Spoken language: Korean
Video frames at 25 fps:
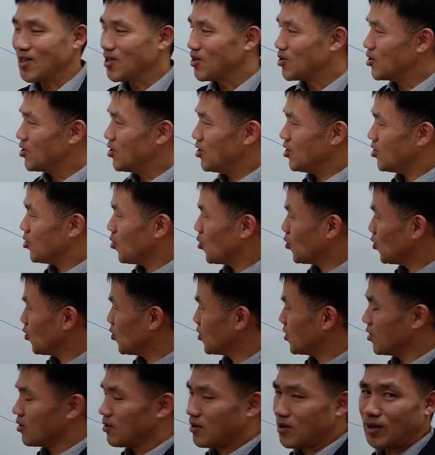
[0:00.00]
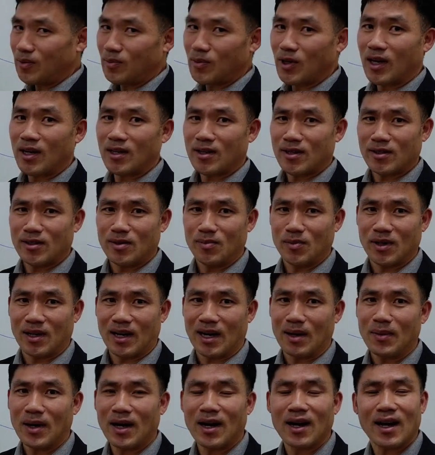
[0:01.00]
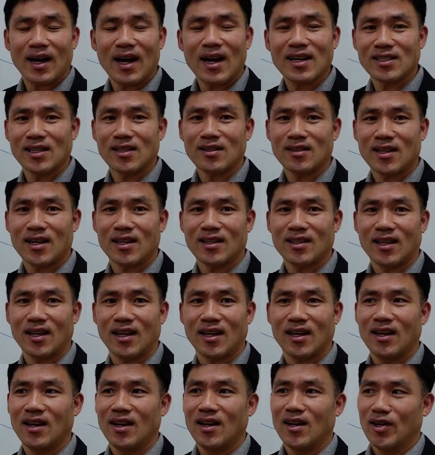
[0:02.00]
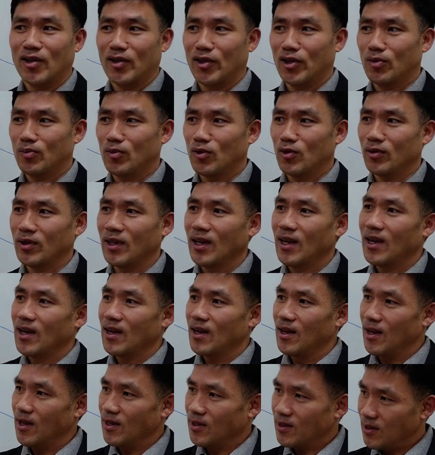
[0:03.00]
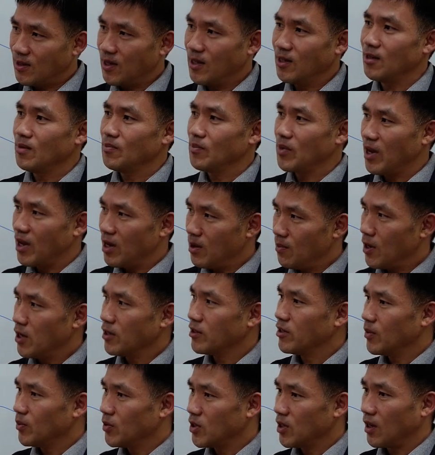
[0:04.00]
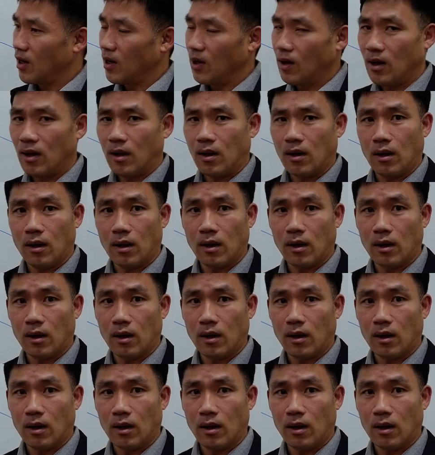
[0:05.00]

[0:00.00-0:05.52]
지속적으로 쓸 글이 뭐가 있겠습니까? 아마 학생들한테 여러분 에세이를 매일매일 씁시다.